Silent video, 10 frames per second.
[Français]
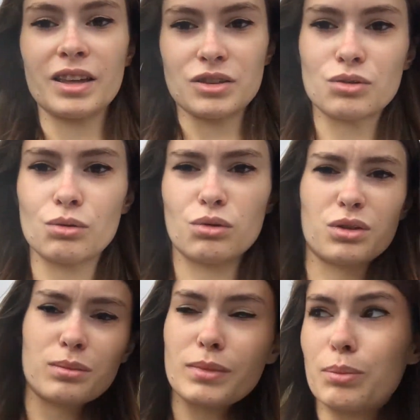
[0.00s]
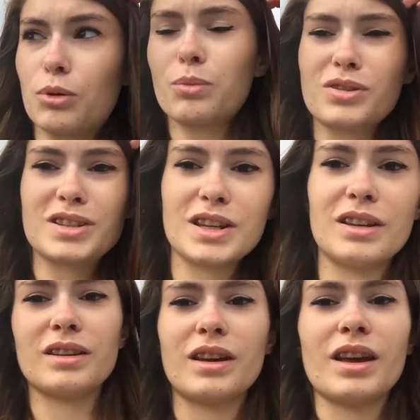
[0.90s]
Soulouk m'a proposé
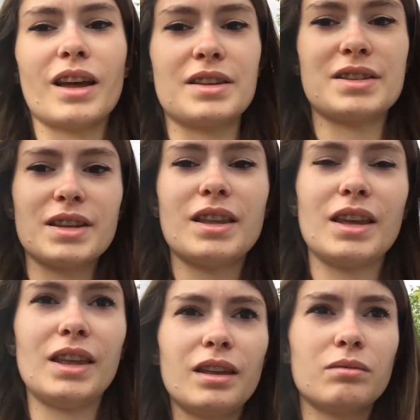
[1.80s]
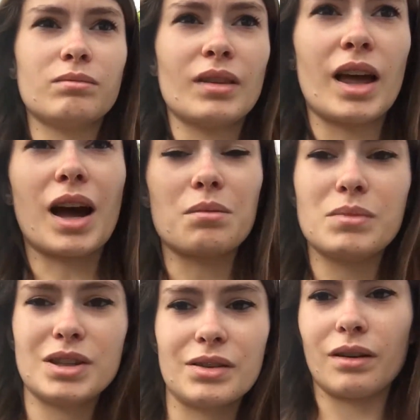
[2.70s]
un CDI à
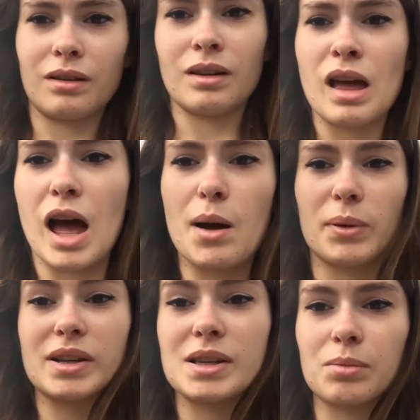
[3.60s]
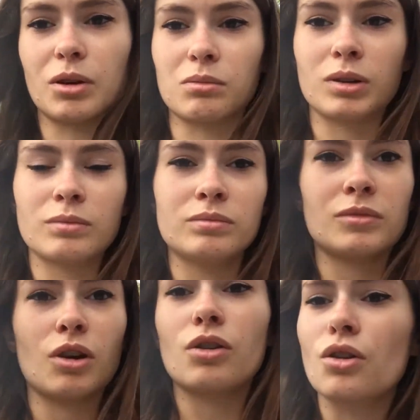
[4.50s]
mi-temps après septembre.
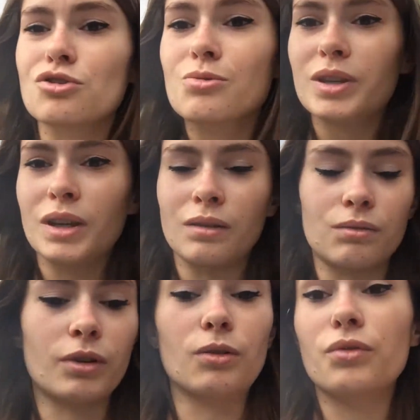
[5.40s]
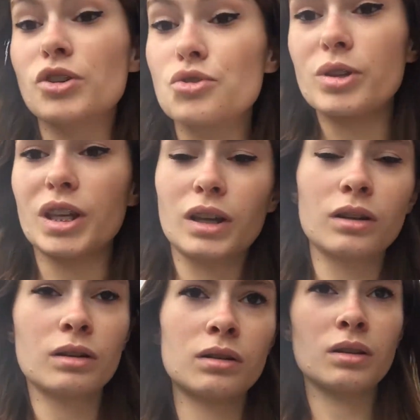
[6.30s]
On est en juillet, fin juillet
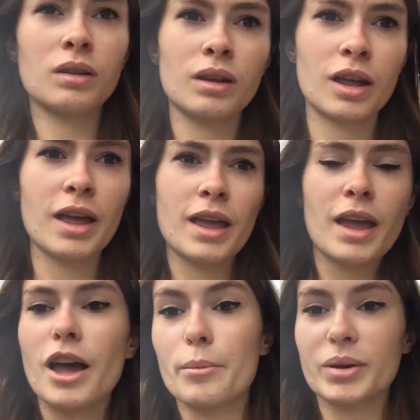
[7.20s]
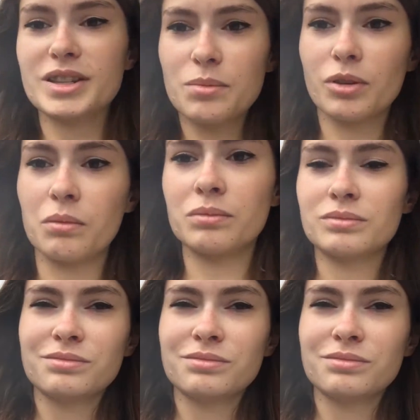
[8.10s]
après septembre.